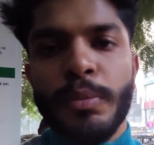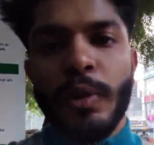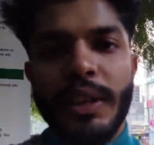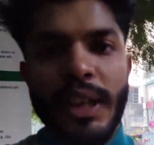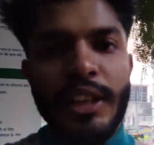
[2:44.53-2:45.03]

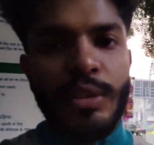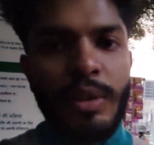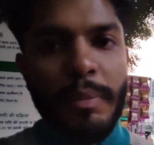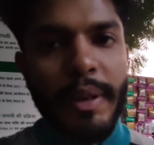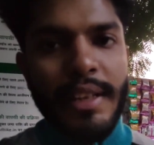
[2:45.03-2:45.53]
तुमको दिखाता
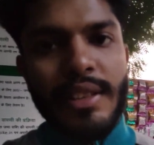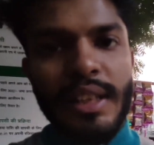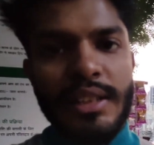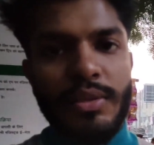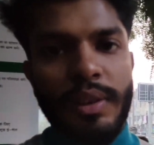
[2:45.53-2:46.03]
हूँ
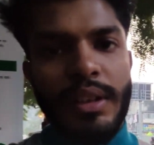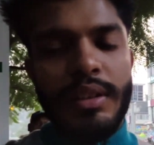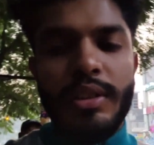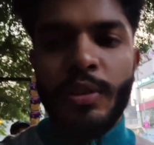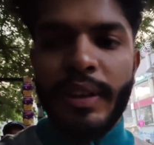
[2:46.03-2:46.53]
एप्लीकेशन कैसे वर्क
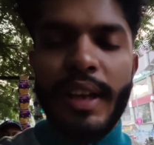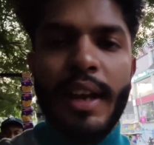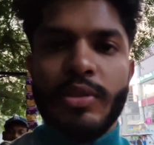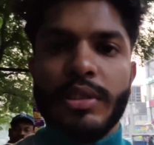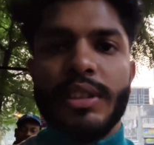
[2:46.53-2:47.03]
करती है और क्या
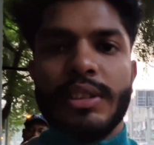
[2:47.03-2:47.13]
है उसका